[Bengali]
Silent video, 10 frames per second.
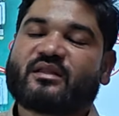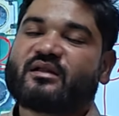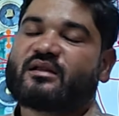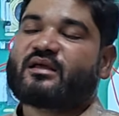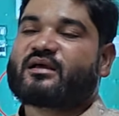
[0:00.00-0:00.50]

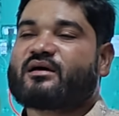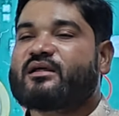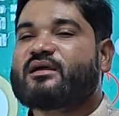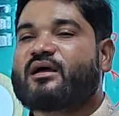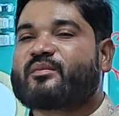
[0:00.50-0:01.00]
আমাদের
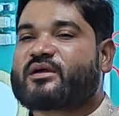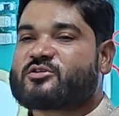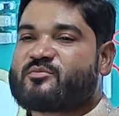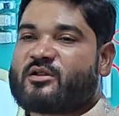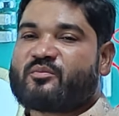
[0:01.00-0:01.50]
এখানে আমরা
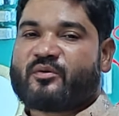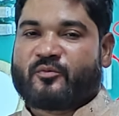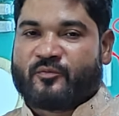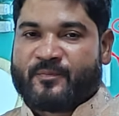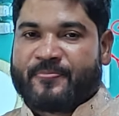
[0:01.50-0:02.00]
কিছু ভ্যালু
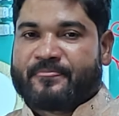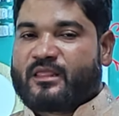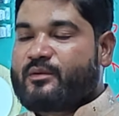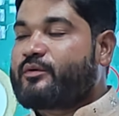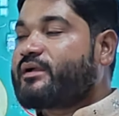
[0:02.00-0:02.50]
পাবো
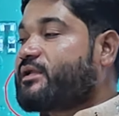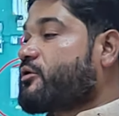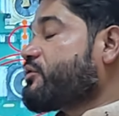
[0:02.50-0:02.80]
এবং এটা